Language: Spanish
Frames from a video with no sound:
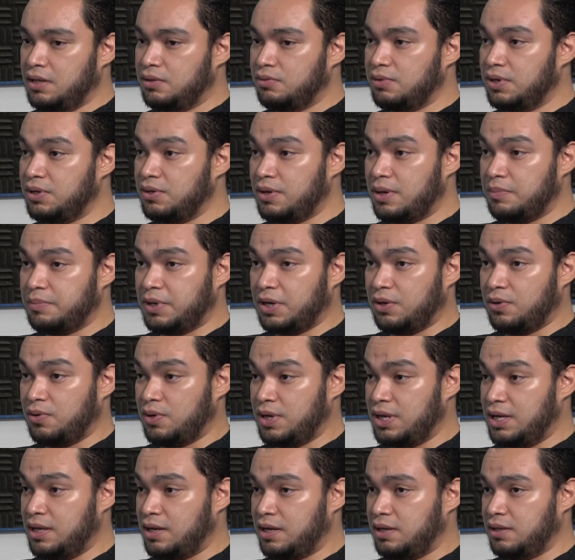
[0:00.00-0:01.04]
no hay una
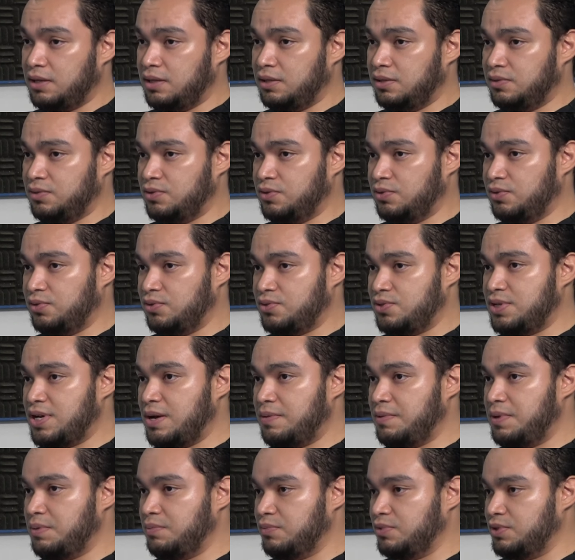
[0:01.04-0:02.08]
mejoría y nosotros
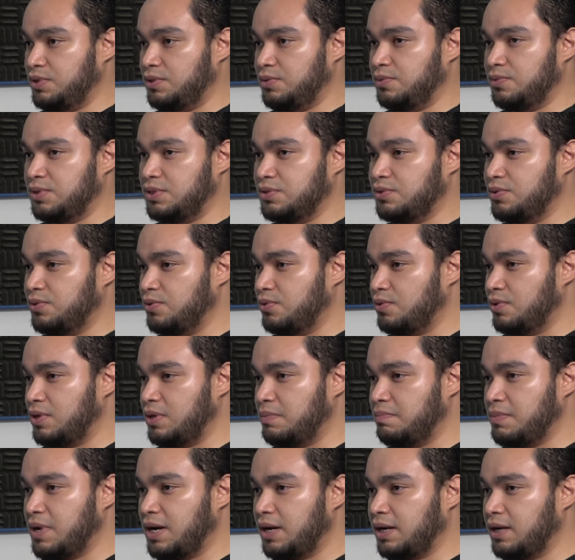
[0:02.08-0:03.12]
ya vimos en un estudio de
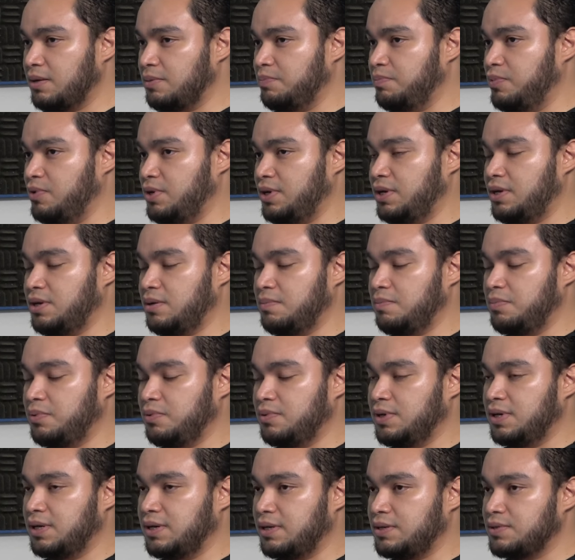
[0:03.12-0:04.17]
imagen, por ejemplo,
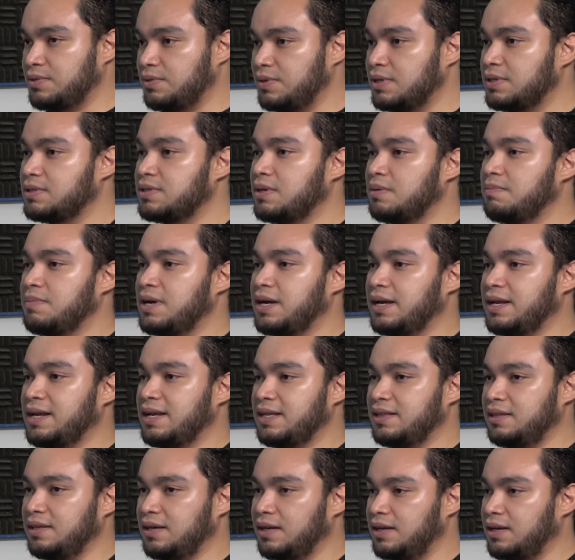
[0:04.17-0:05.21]
una resonancia
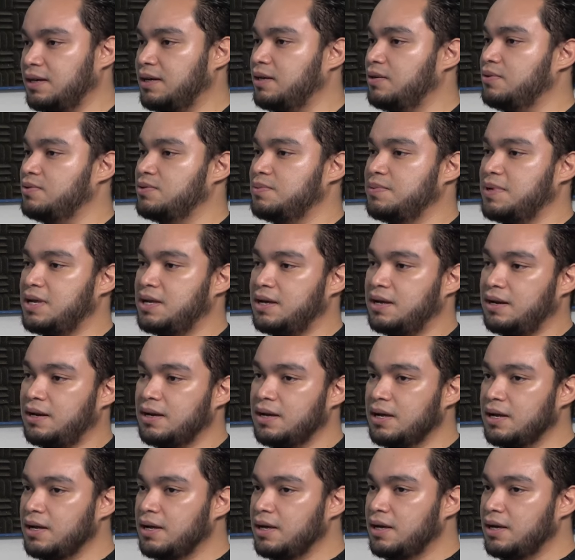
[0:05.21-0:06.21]
magnética que nos va a dar